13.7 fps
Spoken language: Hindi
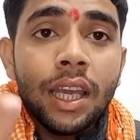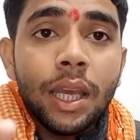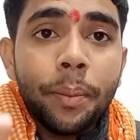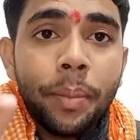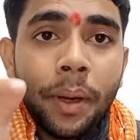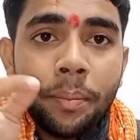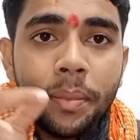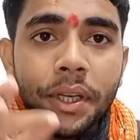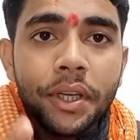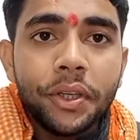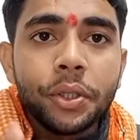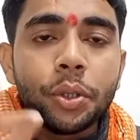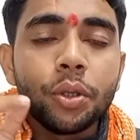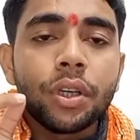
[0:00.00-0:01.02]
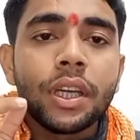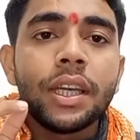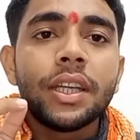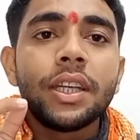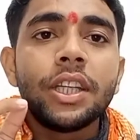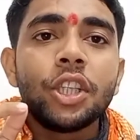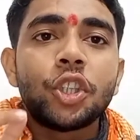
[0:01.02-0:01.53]
एवं वीडियो के
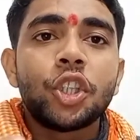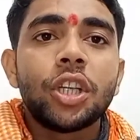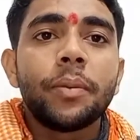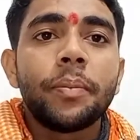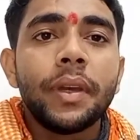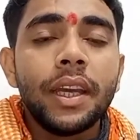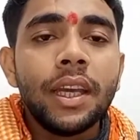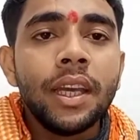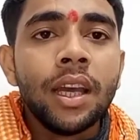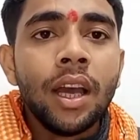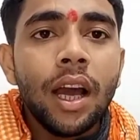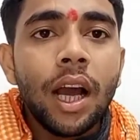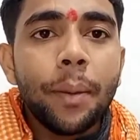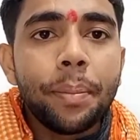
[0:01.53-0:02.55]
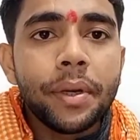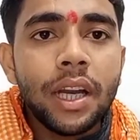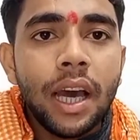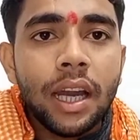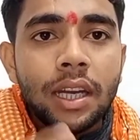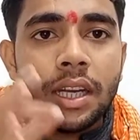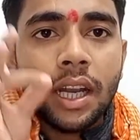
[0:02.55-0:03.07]
नीचे में
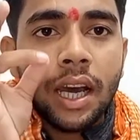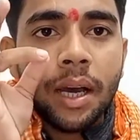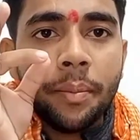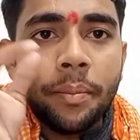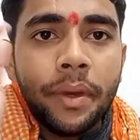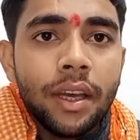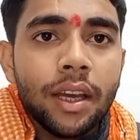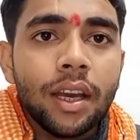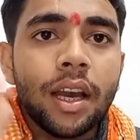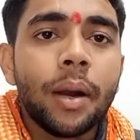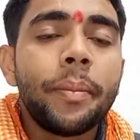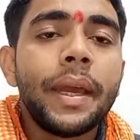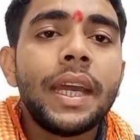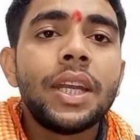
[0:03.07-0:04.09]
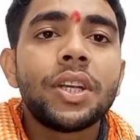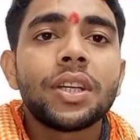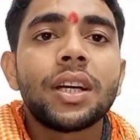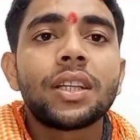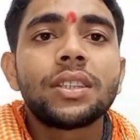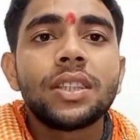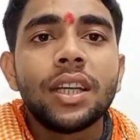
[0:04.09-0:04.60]
अपना नाम कमेंट
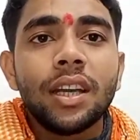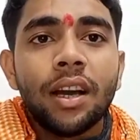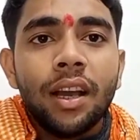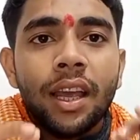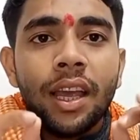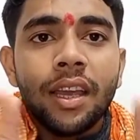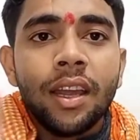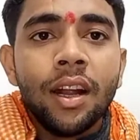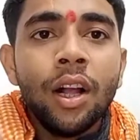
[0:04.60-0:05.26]
कर देना है